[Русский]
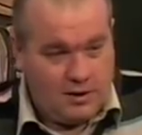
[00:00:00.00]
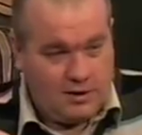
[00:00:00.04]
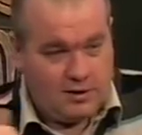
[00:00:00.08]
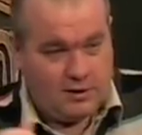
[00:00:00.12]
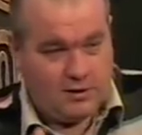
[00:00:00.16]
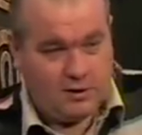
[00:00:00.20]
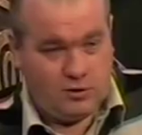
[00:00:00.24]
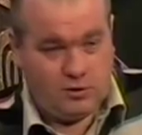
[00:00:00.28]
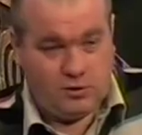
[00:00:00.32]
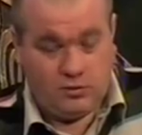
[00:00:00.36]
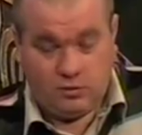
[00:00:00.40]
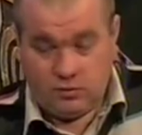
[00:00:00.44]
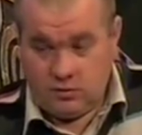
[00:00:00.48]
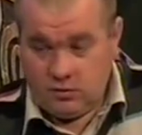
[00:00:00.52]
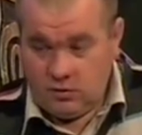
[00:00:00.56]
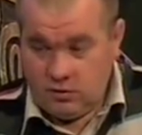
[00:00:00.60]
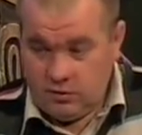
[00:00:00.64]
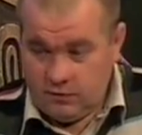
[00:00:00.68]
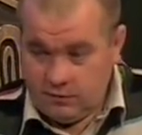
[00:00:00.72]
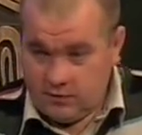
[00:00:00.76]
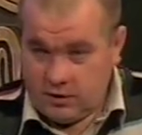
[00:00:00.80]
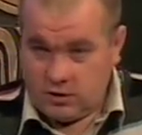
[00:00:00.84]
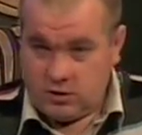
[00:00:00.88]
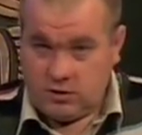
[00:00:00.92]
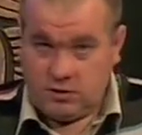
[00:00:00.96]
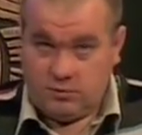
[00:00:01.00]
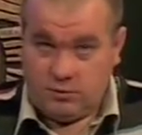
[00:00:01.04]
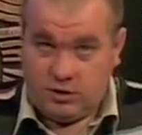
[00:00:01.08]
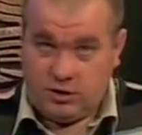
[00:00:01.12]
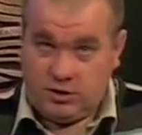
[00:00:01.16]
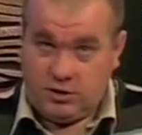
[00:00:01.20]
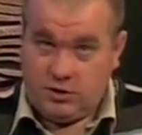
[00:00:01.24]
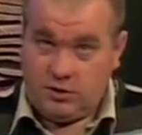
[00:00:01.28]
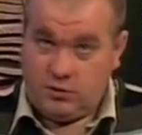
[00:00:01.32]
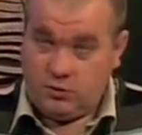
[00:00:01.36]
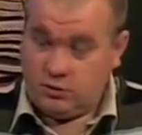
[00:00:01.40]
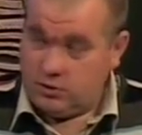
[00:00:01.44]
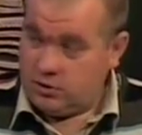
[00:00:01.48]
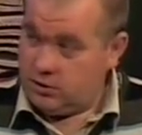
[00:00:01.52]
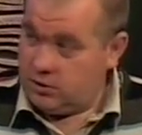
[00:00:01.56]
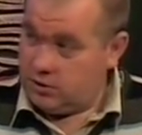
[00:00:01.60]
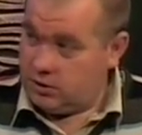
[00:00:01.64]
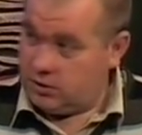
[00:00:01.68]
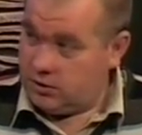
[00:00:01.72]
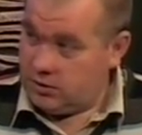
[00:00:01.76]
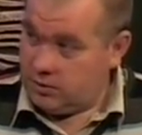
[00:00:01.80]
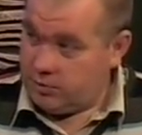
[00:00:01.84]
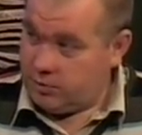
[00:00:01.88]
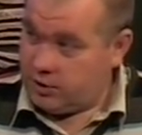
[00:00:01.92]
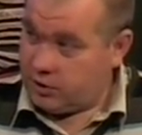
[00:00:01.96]
Хорошо, неважно, мы стих
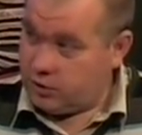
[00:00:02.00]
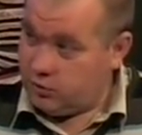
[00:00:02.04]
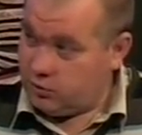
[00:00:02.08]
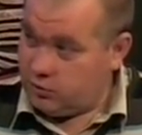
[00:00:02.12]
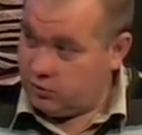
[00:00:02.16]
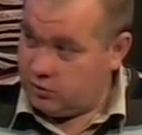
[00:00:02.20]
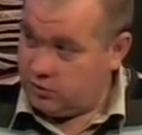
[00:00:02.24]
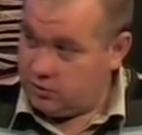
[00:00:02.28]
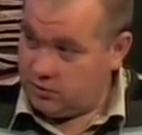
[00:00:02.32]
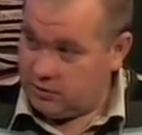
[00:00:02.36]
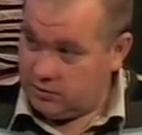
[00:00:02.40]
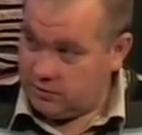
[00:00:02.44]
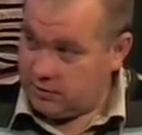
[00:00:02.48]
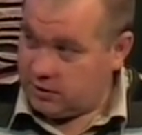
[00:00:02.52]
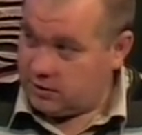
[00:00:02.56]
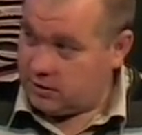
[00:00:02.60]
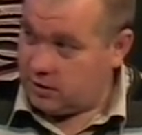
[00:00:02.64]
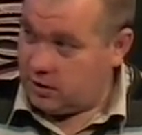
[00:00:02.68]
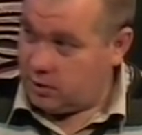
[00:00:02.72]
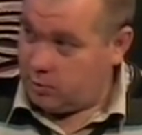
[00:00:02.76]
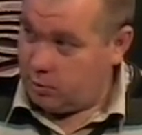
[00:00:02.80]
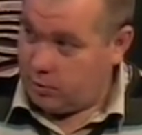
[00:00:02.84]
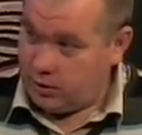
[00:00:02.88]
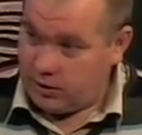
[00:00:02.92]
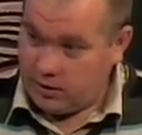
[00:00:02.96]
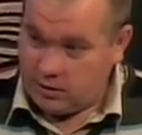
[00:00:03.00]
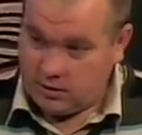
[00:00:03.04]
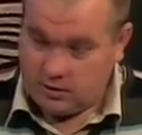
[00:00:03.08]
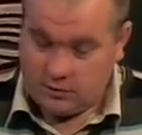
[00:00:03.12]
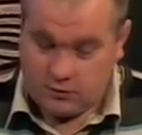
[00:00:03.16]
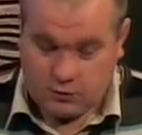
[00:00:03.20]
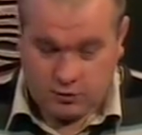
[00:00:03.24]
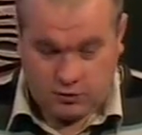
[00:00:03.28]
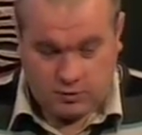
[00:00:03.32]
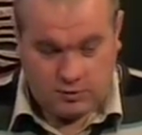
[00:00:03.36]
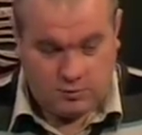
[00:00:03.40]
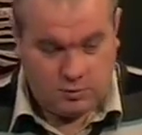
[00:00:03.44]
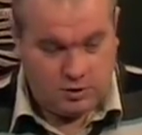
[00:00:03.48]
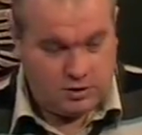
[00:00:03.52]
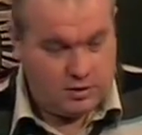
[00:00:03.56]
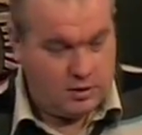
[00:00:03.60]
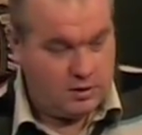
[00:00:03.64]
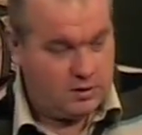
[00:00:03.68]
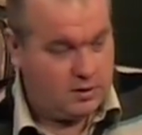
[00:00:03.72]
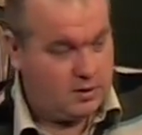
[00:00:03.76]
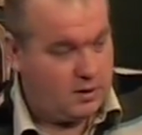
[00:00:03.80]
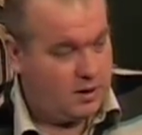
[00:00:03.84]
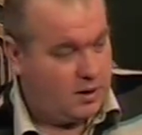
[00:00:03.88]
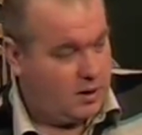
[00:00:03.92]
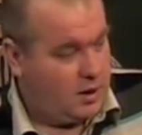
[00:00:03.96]
услышали, почувствовали вас как поэта. Все
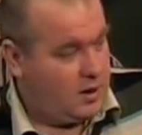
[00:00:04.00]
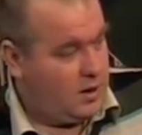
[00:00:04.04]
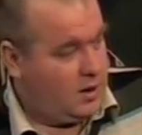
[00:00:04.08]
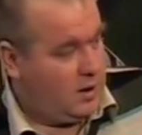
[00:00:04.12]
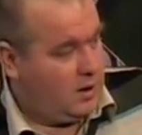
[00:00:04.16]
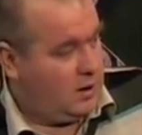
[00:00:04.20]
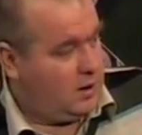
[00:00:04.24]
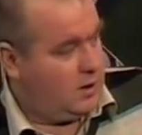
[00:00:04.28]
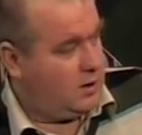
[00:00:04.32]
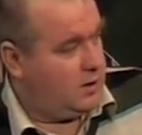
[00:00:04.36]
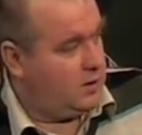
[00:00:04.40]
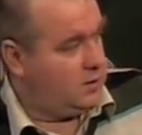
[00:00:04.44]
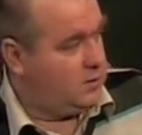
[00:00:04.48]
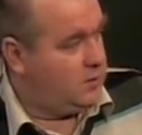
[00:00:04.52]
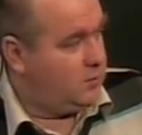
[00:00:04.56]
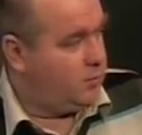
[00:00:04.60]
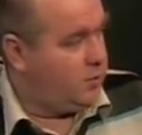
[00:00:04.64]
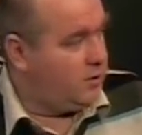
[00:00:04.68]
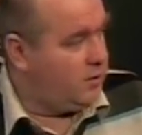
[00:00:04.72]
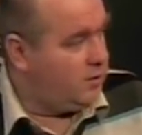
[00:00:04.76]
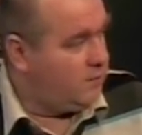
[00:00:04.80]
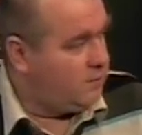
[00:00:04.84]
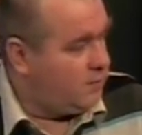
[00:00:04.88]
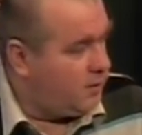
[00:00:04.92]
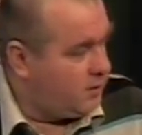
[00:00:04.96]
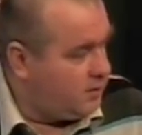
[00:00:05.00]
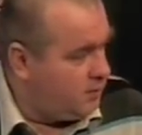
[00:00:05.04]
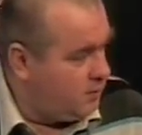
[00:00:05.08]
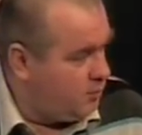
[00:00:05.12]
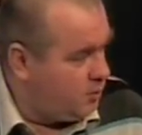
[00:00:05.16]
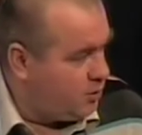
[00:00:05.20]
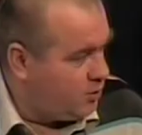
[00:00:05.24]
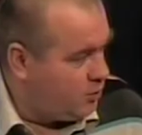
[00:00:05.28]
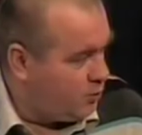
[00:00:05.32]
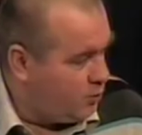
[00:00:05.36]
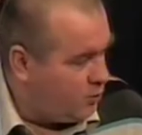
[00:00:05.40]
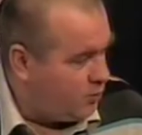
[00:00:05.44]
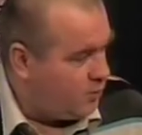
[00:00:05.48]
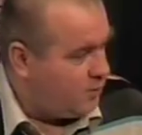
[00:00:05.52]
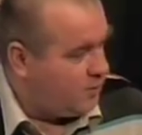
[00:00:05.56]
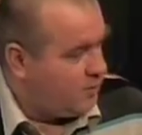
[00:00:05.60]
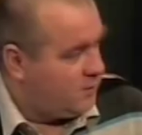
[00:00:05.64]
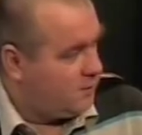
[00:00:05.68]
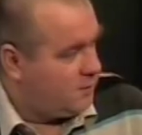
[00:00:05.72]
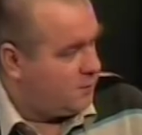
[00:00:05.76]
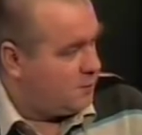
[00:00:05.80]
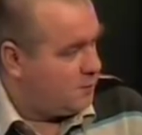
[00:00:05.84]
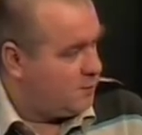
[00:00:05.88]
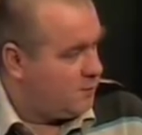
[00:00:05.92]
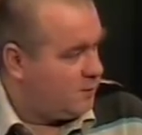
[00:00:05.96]
замечательно. А, теперь Владимир Ток,
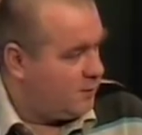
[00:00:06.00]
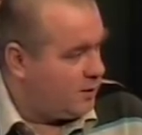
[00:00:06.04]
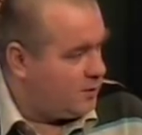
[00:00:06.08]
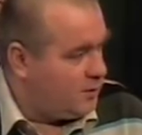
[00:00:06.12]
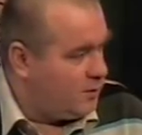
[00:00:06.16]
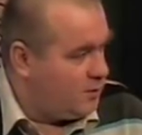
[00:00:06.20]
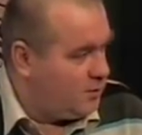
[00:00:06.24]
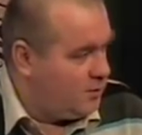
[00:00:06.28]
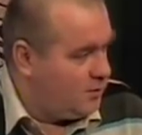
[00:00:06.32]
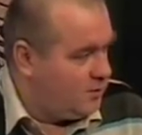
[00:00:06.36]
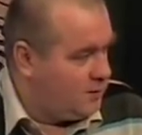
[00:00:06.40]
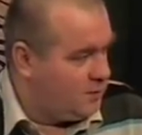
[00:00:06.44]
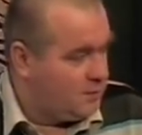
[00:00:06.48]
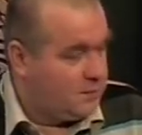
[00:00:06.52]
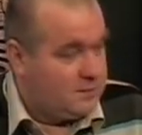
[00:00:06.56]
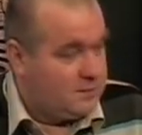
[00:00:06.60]
пожалуйста.